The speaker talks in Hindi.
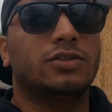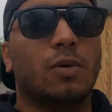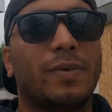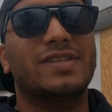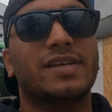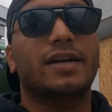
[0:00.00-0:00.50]

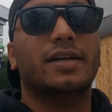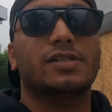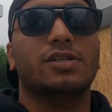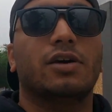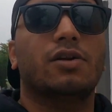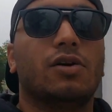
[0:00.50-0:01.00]
शॉपिंग
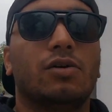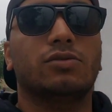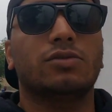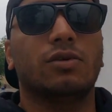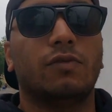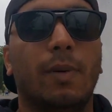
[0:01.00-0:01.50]
सेंटर जाना हो
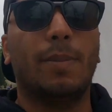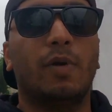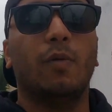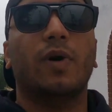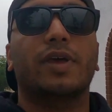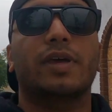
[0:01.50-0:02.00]

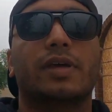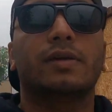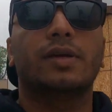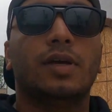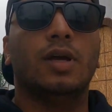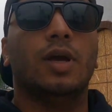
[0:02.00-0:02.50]
अपने
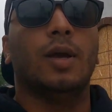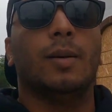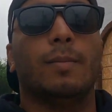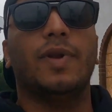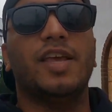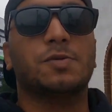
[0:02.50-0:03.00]
वर्किंग
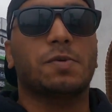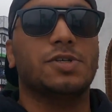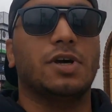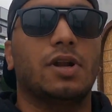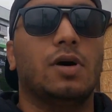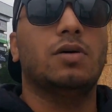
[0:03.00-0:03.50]
प्लेस पे
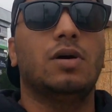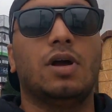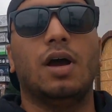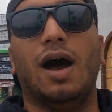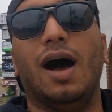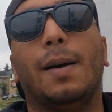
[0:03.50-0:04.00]
जाना हो
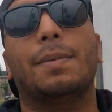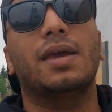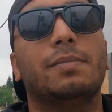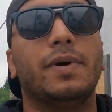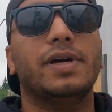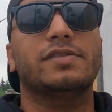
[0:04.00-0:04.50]

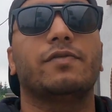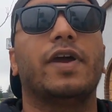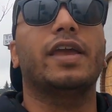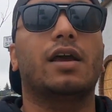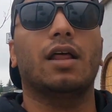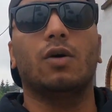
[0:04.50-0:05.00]
आपके पास
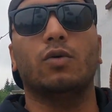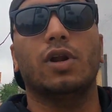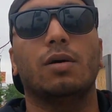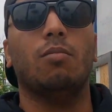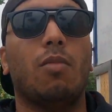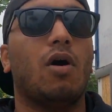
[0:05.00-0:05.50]
व्हीकल
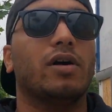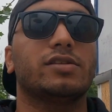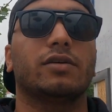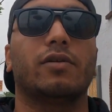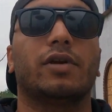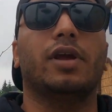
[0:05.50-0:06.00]
होना बहुत
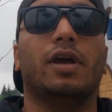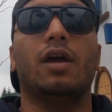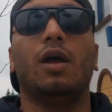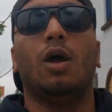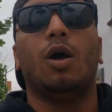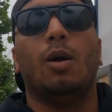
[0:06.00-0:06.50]
ज़रूरी है
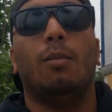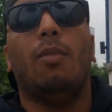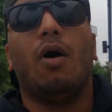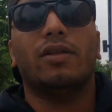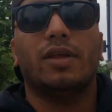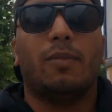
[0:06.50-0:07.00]

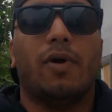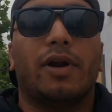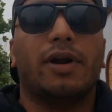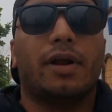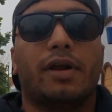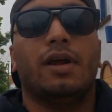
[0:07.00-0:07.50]
बहुत
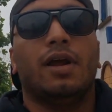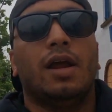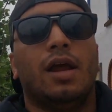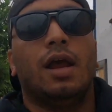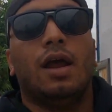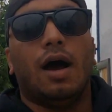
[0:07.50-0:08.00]
इम्पॉर्टेंट है
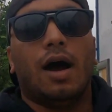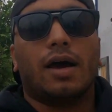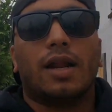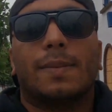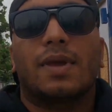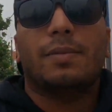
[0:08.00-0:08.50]

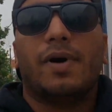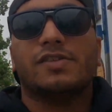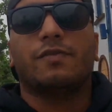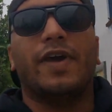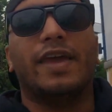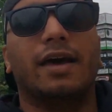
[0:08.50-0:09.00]
अगर आपके
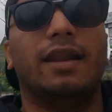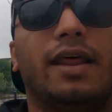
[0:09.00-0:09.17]
पास व्हीकल